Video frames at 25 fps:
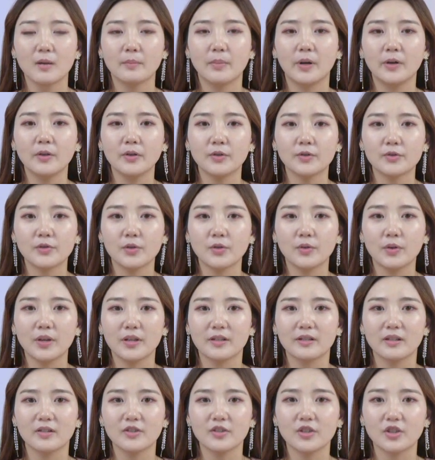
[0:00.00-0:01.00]
朋友聚
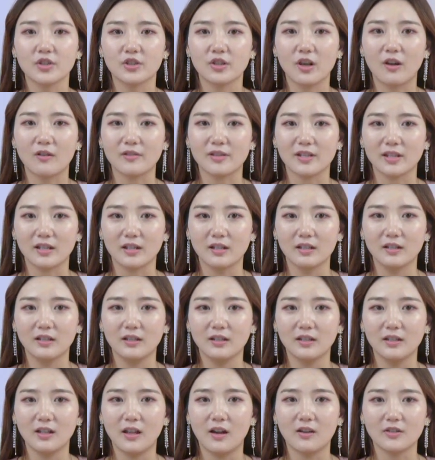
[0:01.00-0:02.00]
会真是扫兴。
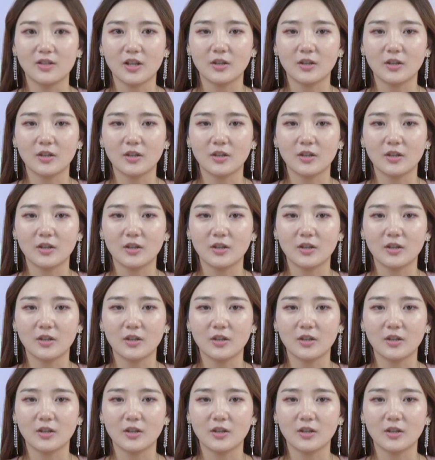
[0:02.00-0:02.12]
老